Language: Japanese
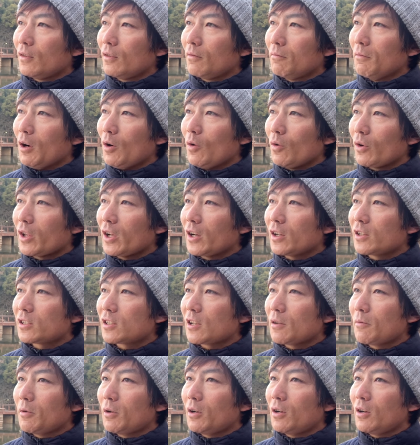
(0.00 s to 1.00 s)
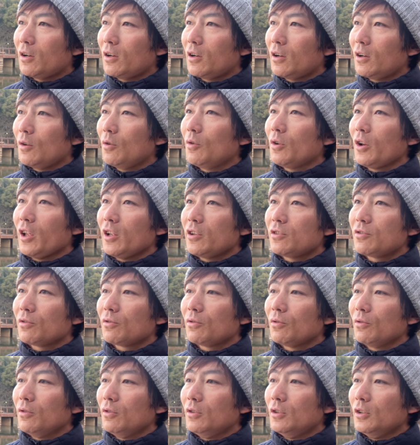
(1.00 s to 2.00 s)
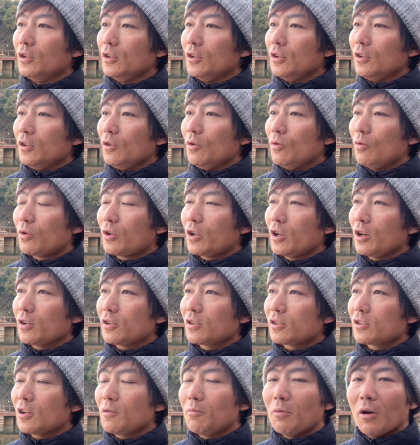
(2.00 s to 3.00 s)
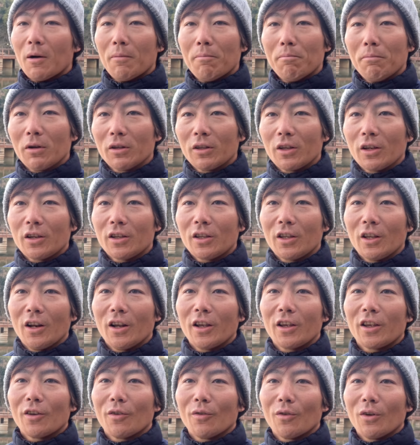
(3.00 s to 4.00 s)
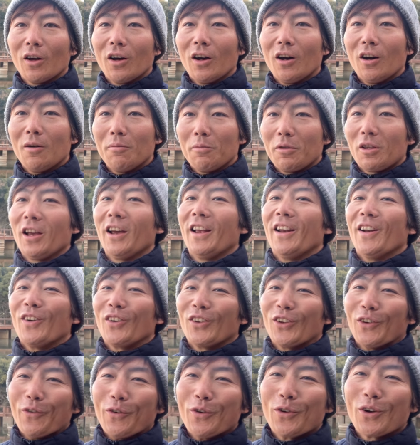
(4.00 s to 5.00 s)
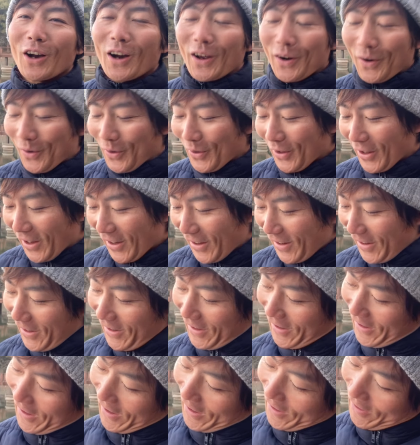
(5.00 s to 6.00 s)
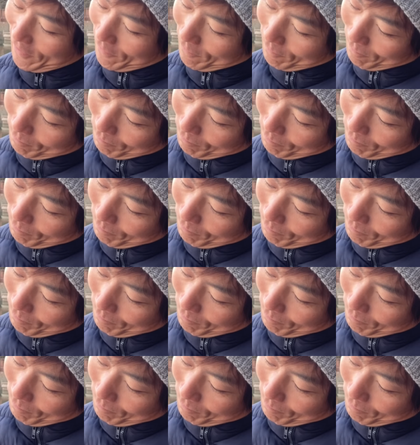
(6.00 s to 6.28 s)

あお客様をねちょっとお客様あんまできてないけどなみたいなこともよくあるのではい